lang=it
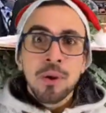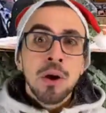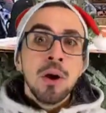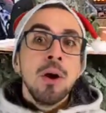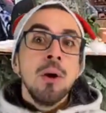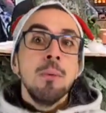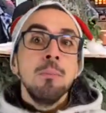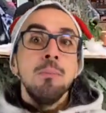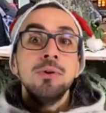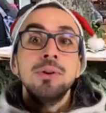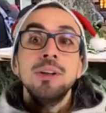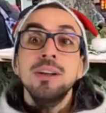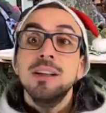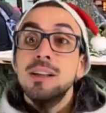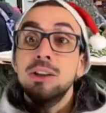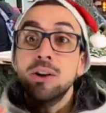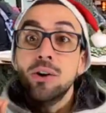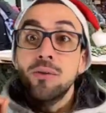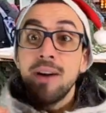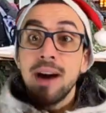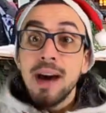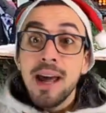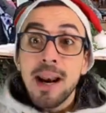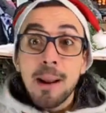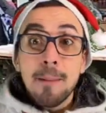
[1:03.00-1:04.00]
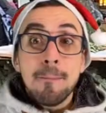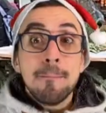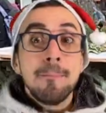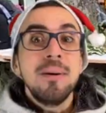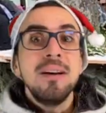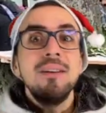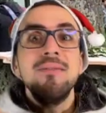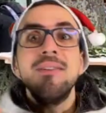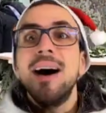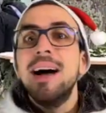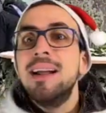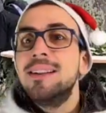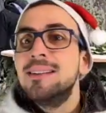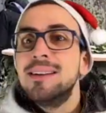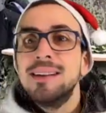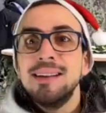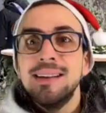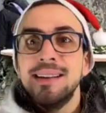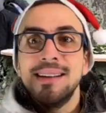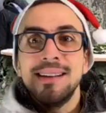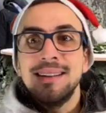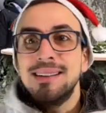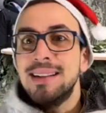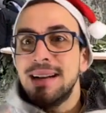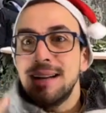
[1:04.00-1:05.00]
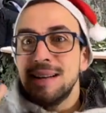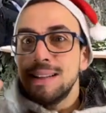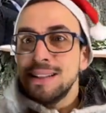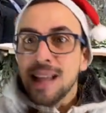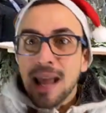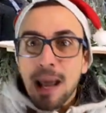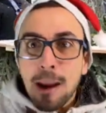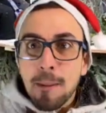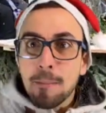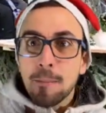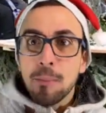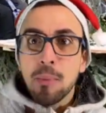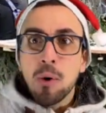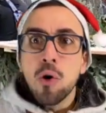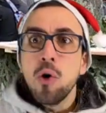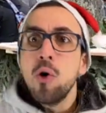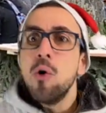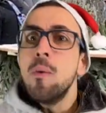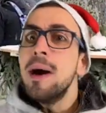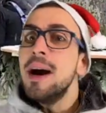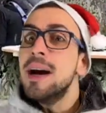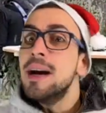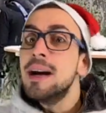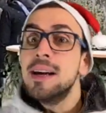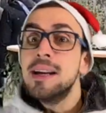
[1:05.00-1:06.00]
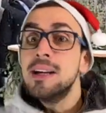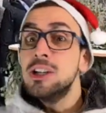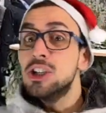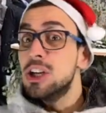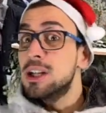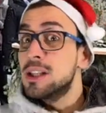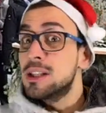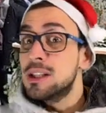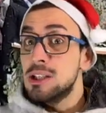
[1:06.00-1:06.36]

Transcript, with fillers: Potrete trovare bevande del tempo, come anche ricette